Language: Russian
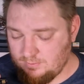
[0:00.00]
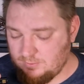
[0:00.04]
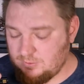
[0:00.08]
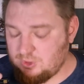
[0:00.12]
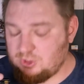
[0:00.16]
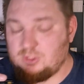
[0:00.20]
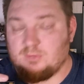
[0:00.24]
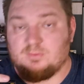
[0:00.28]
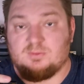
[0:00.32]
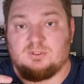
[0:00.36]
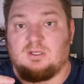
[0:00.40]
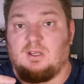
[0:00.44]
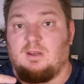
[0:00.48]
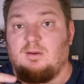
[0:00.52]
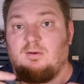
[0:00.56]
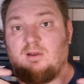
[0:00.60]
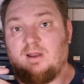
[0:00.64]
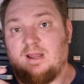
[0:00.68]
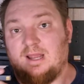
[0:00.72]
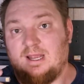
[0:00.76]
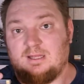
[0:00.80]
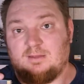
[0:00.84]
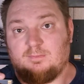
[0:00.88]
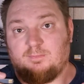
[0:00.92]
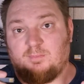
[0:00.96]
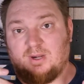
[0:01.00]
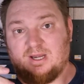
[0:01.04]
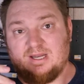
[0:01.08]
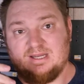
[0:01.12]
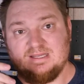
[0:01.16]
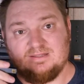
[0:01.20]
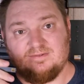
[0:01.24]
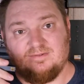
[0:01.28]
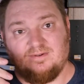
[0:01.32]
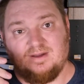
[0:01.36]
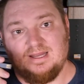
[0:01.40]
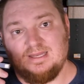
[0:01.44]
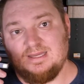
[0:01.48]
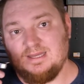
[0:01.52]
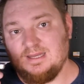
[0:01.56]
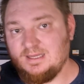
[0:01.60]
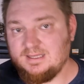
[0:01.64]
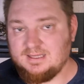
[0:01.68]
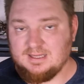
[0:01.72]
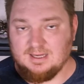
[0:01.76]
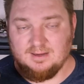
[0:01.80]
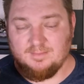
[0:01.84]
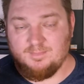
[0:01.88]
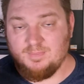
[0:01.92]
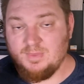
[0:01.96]
чем заявляет
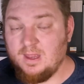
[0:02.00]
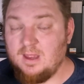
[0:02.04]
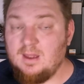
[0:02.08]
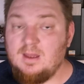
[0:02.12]
производитель.